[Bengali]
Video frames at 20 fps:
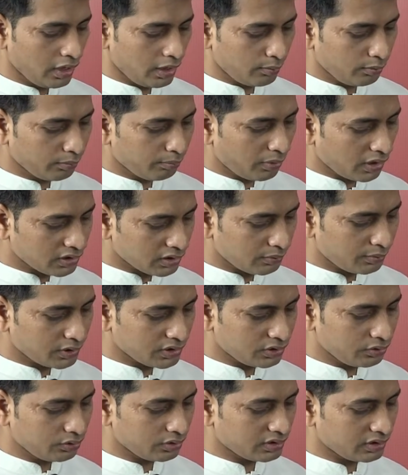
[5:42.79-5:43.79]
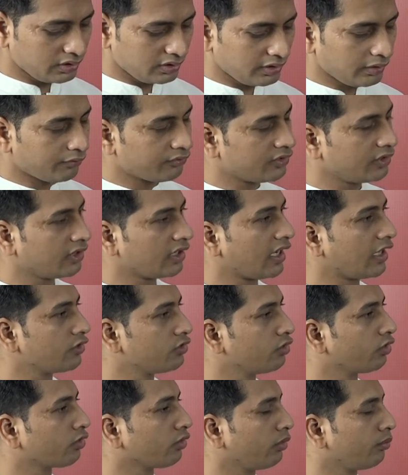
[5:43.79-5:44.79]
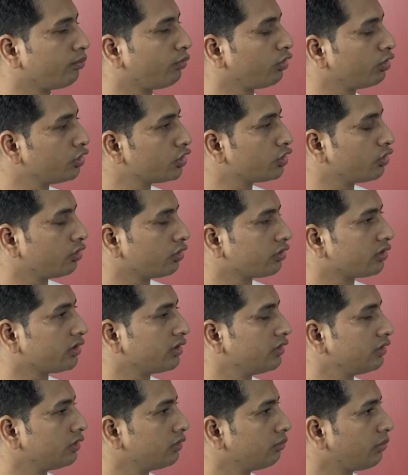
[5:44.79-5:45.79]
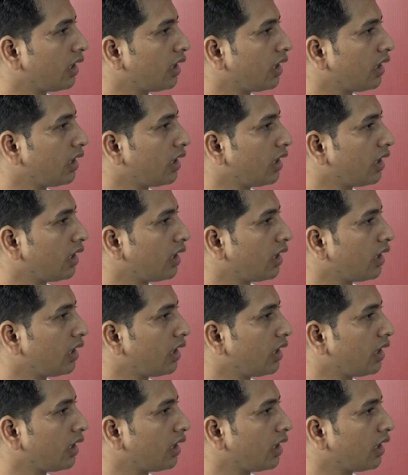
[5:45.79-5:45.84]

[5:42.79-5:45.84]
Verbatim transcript: এবং পাশাপাশি হচ্ছে ইএফটির e কার্যক্রম পরিসরটাই